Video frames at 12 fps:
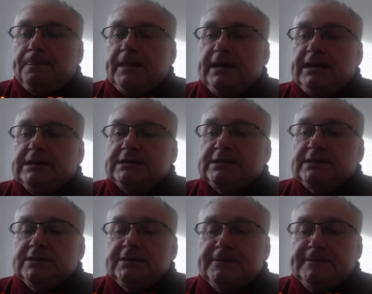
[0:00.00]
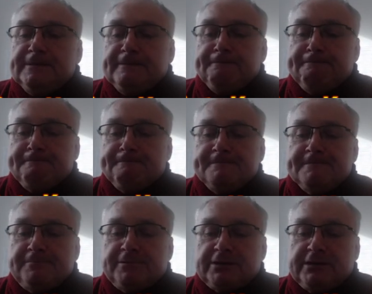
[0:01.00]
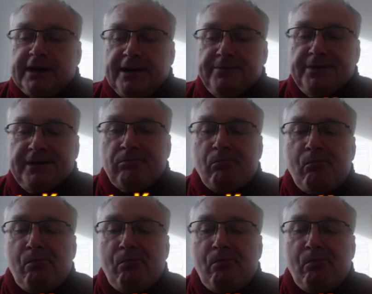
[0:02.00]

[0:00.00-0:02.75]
Teraz programy